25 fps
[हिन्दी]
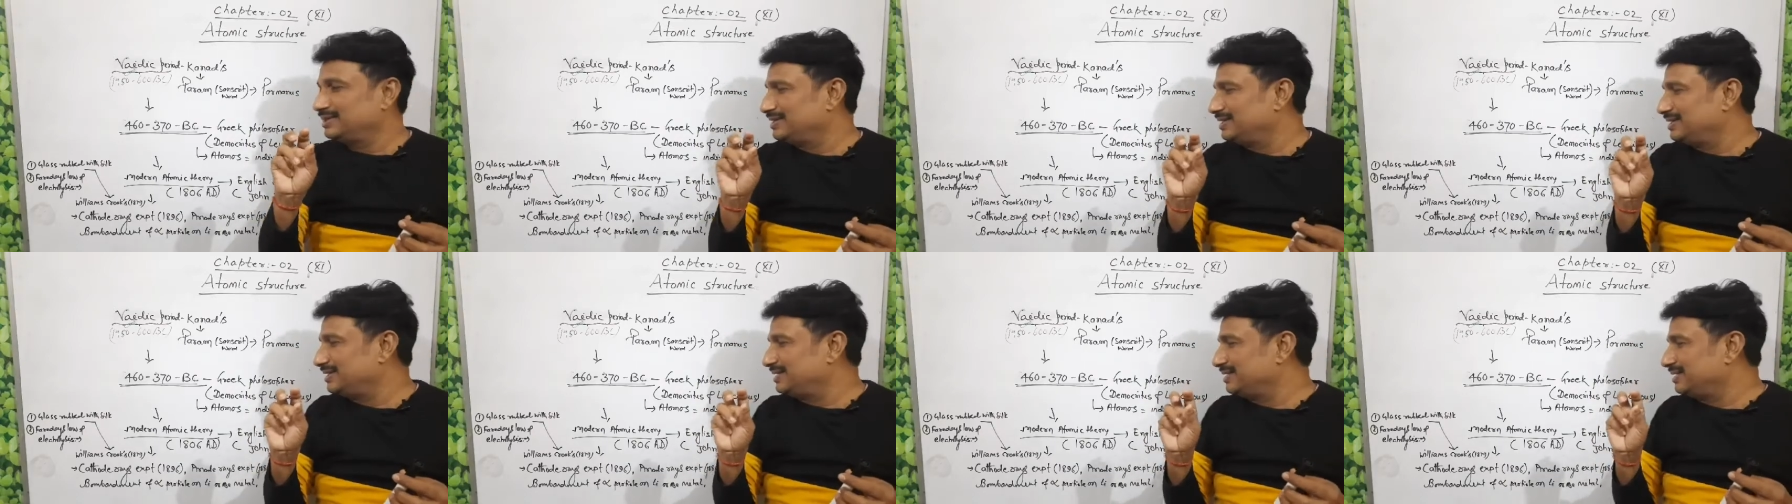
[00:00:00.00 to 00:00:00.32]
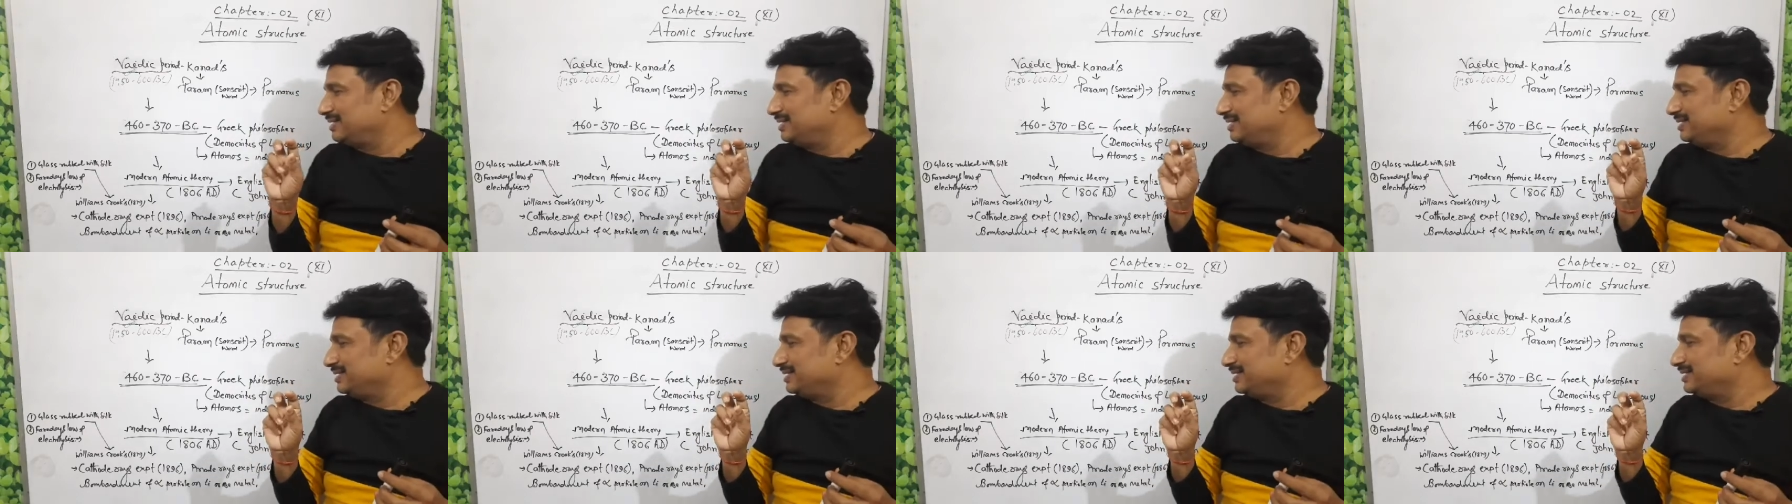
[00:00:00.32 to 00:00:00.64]

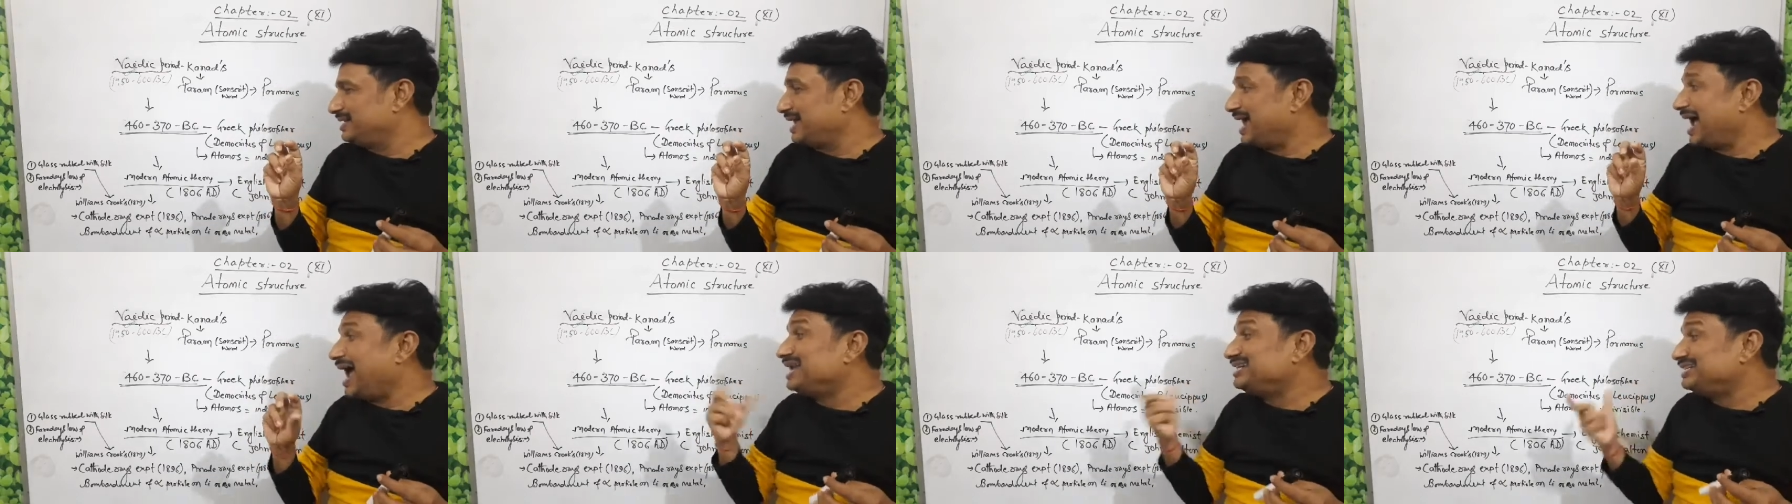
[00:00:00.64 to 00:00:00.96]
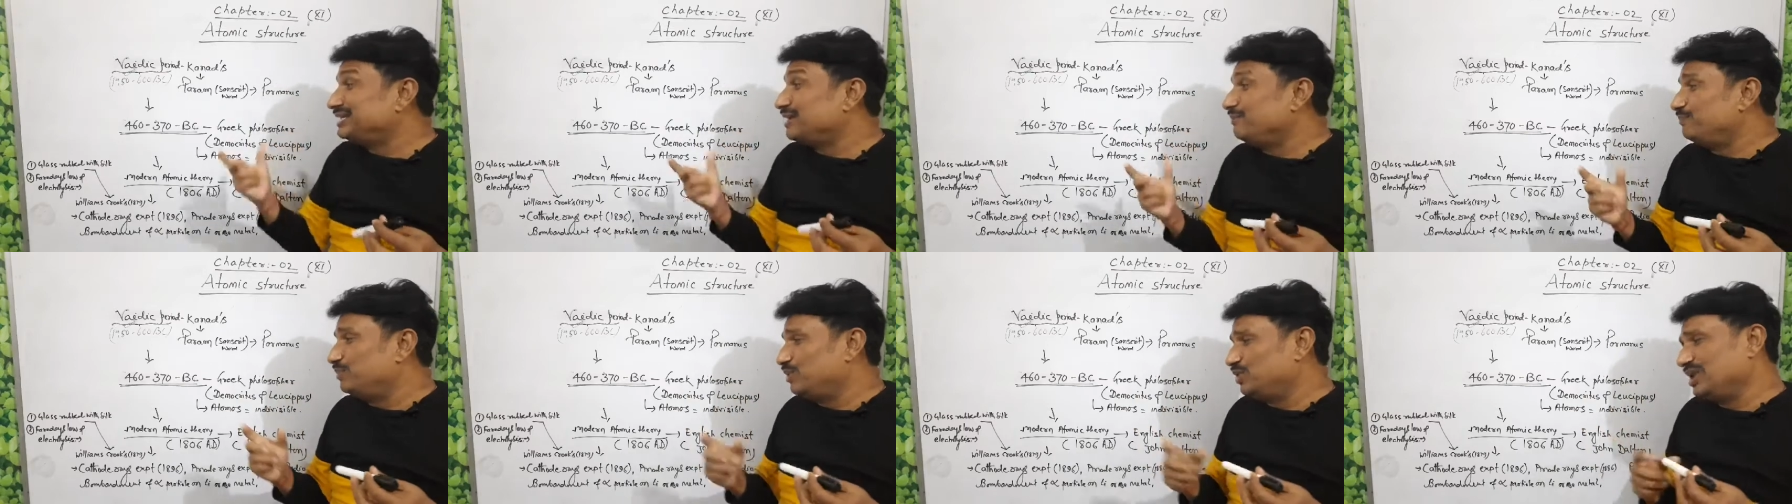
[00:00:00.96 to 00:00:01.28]

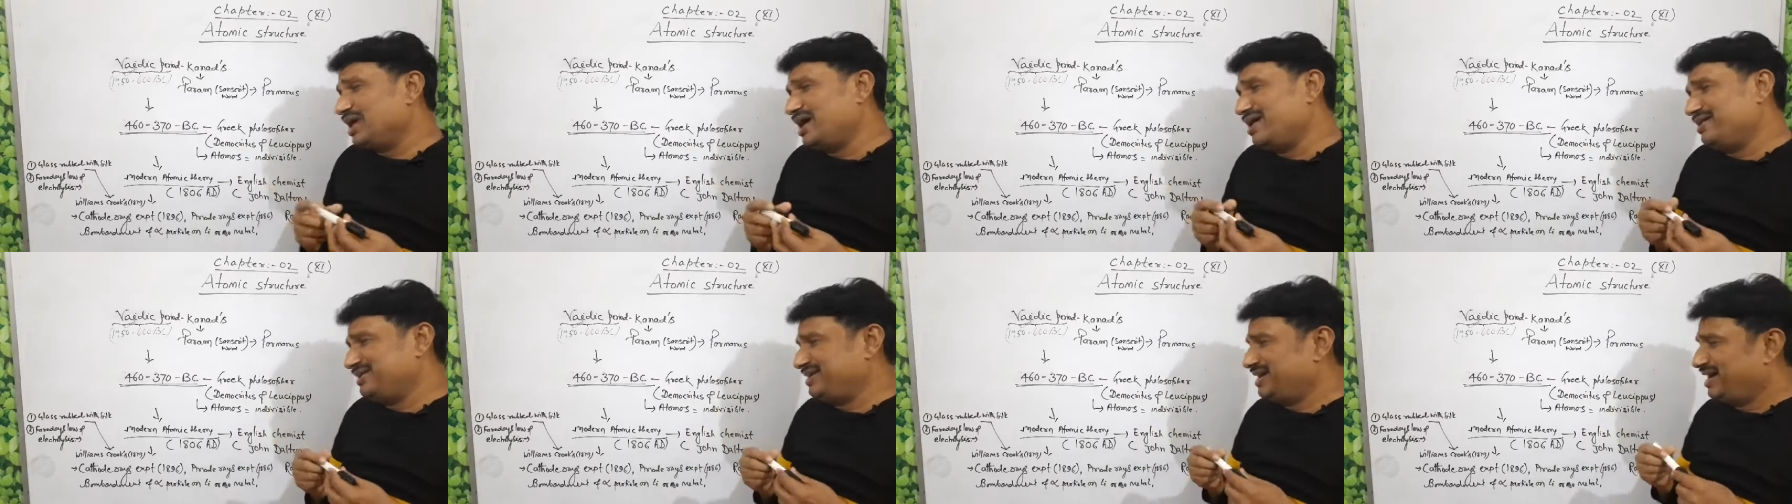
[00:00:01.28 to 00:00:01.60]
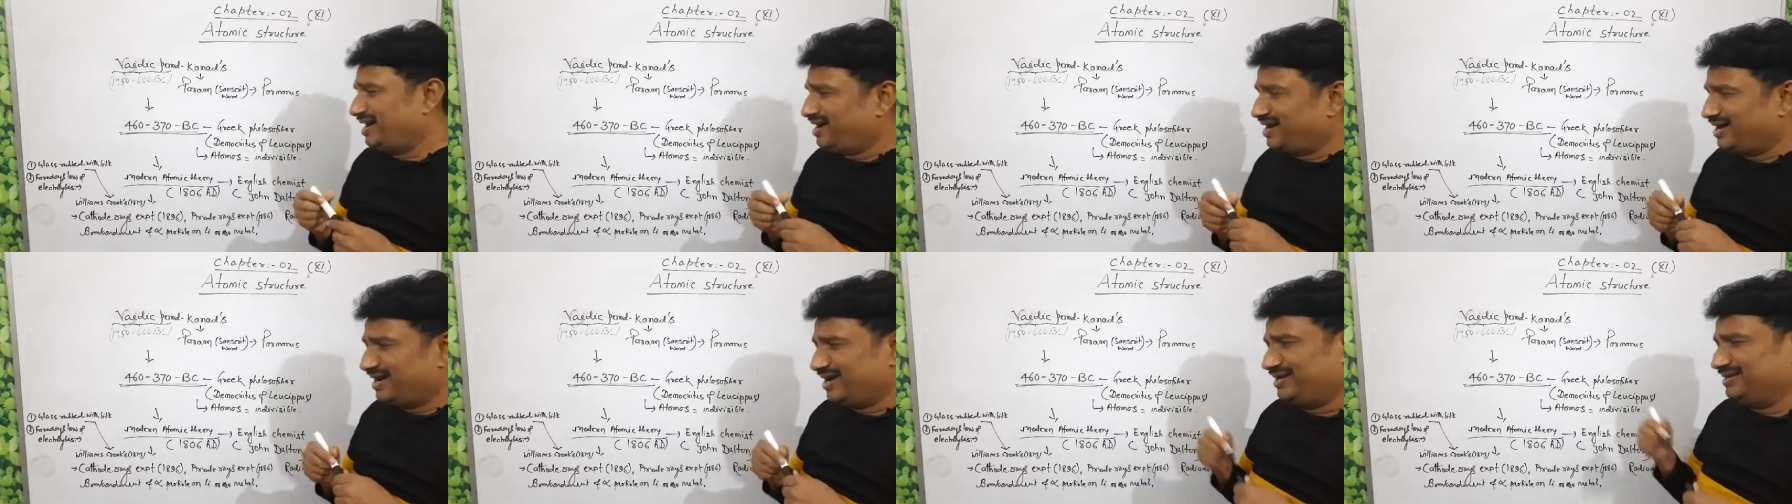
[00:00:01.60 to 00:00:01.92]
एटम बोला
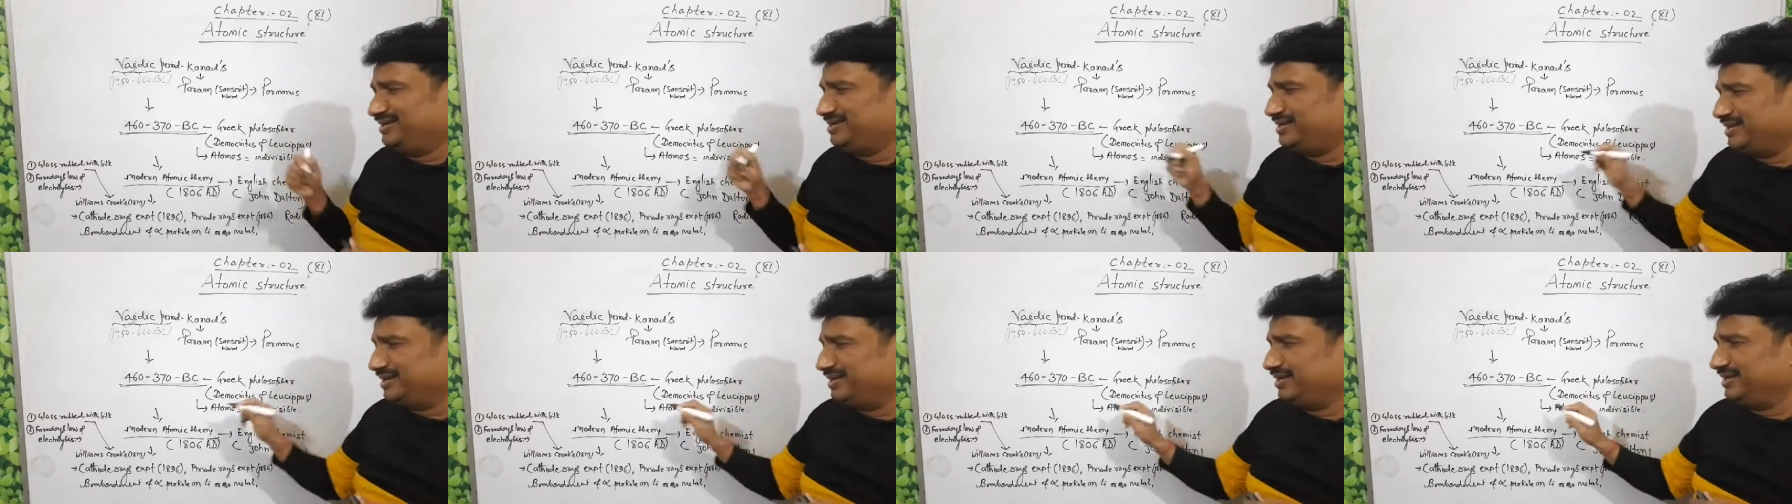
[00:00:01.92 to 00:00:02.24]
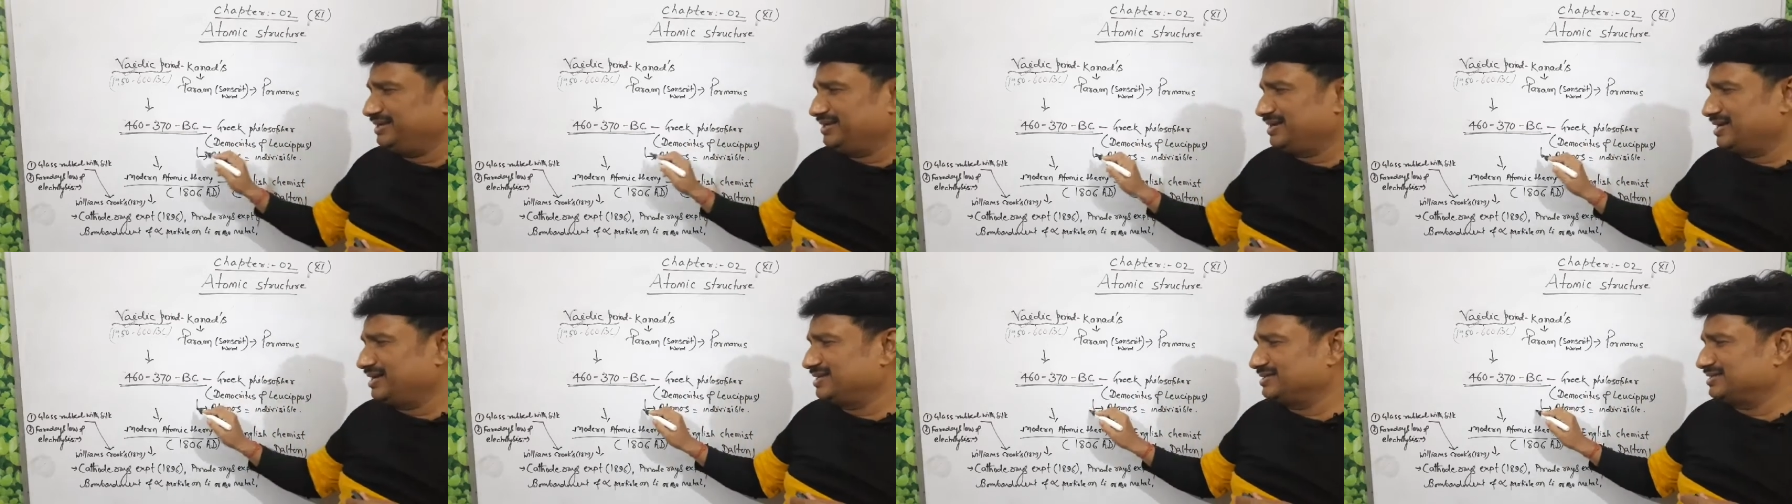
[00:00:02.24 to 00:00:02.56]
यहाँ अल्ट
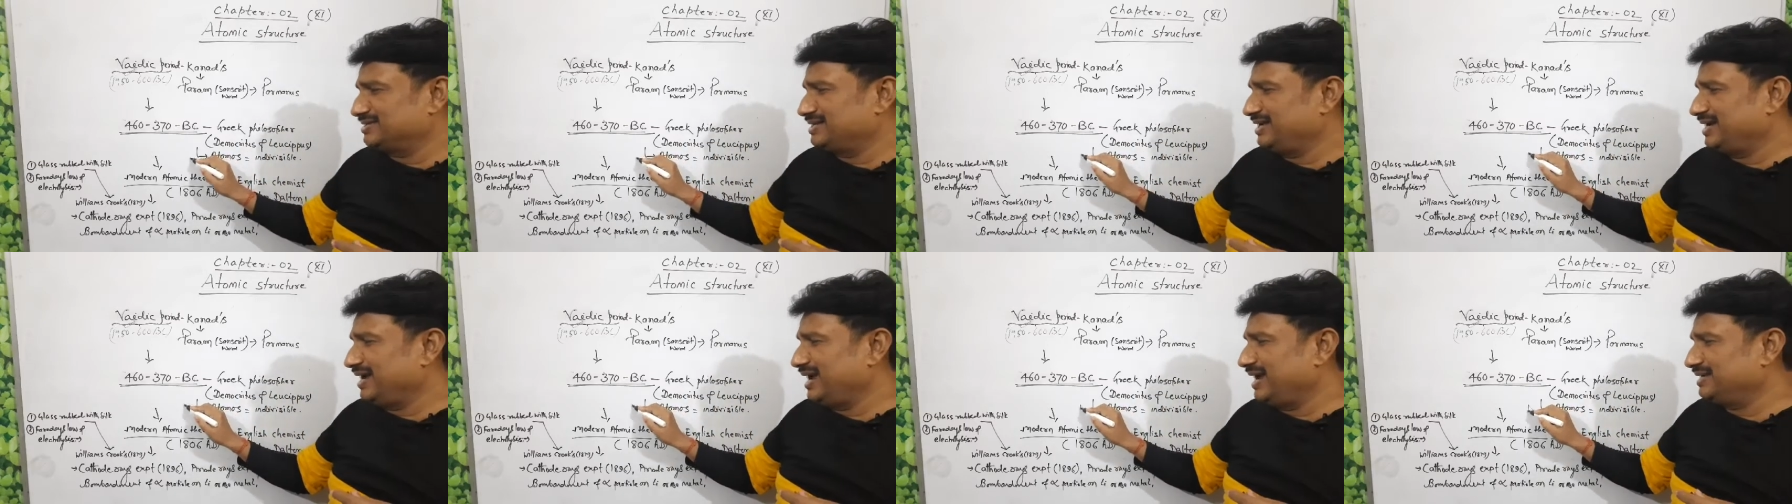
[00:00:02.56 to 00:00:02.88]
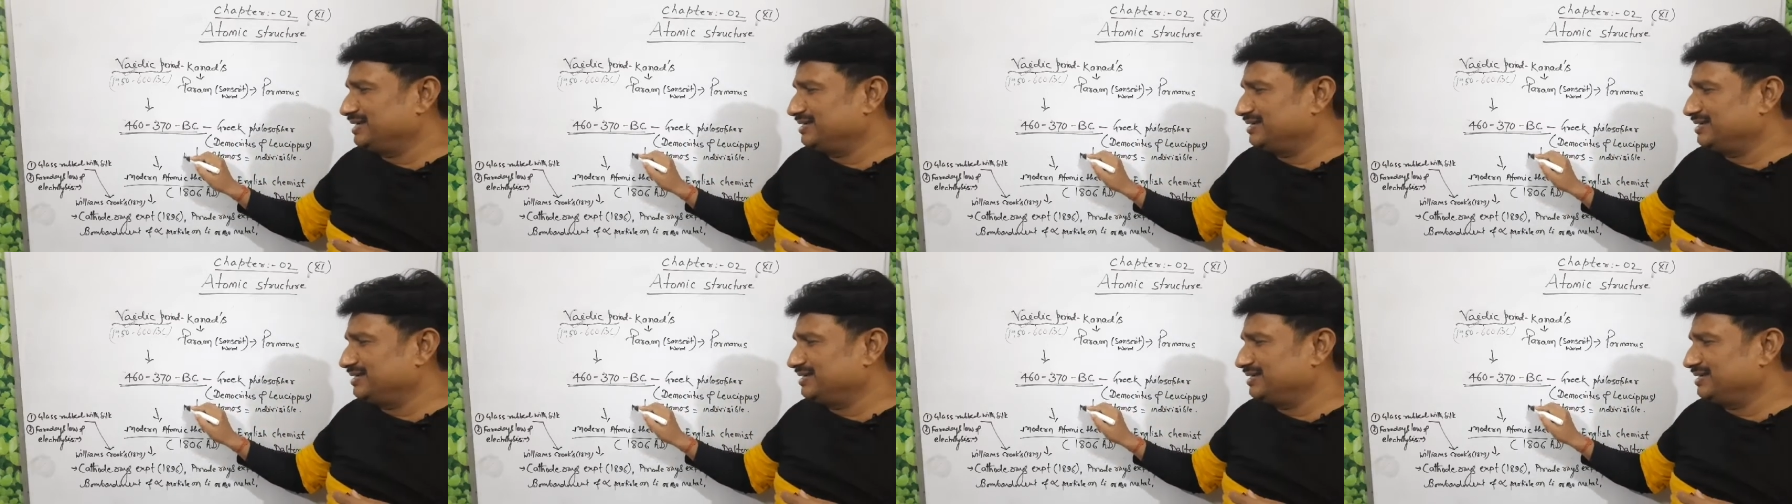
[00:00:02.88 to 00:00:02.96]
यहाँ से